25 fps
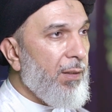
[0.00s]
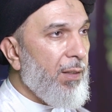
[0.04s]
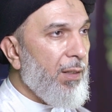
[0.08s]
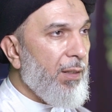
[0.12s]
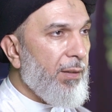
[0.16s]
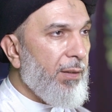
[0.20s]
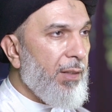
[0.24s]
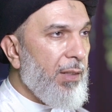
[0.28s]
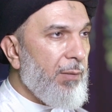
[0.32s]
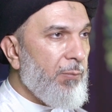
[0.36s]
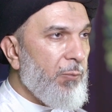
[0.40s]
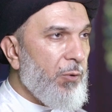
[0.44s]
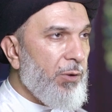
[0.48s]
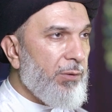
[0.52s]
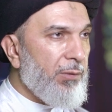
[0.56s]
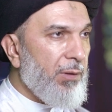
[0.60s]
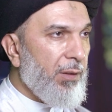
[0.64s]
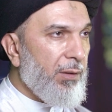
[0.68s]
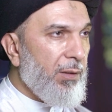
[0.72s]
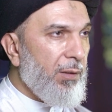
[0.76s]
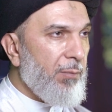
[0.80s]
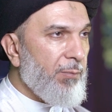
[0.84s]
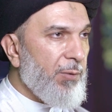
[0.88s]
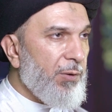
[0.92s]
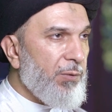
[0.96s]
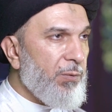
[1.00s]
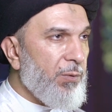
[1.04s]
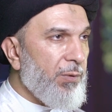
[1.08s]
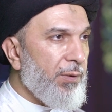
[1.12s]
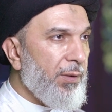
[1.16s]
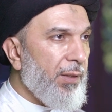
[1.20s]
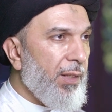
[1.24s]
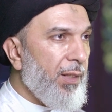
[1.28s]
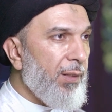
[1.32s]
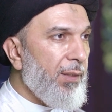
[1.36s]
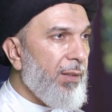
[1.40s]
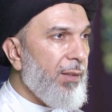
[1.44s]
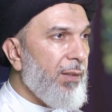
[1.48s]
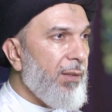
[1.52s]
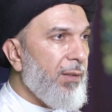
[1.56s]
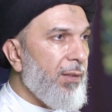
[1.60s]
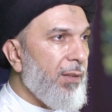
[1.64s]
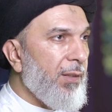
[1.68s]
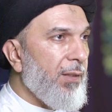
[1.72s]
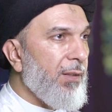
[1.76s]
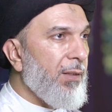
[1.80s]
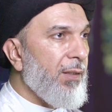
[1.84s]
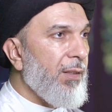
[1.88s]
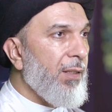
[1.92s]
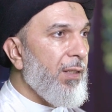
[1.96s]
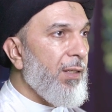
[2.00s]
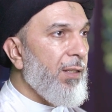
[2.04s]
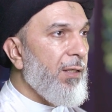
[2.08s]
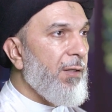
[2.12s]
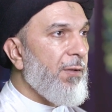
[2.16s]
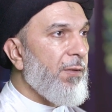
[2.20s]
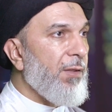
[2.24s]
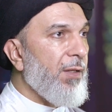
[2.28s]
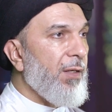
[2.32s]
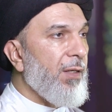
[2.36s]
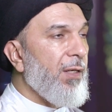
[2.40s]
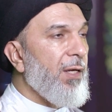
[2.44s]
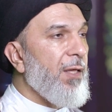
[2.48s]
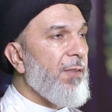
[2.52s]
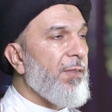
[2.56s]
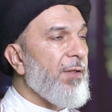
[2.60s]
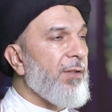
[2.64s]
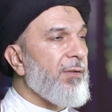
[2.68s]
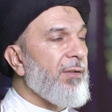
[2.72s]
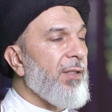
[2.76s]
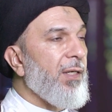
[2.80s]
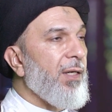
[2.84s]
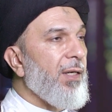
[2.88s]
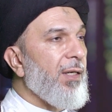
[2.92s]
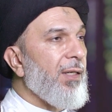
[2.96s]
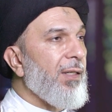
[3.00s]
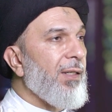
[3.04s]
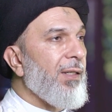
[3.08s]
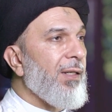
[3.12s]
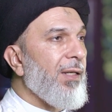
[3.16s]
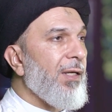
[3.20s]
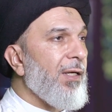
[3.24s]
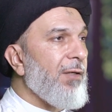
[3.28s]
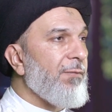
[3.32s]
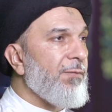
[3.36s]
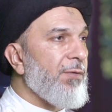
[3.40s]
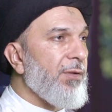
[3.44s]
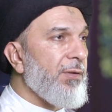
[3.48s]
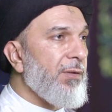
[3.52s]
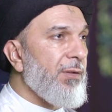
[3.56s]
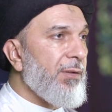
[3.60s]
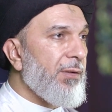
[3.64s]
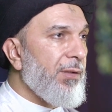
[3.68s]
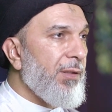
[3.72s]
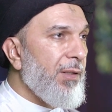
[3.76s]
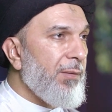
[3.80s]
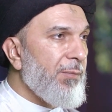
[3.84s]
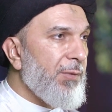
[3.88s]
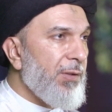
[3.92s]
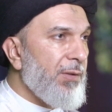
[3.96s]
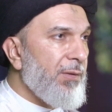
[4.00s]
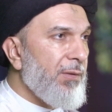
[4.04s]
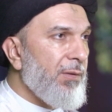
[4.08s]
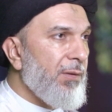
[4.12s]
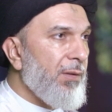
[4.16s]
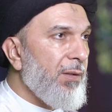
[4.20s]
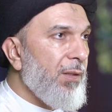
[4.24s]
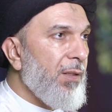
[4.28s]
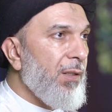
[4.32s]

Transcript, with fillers: أنا محتكمة عليك ثلاثة آلاف درهم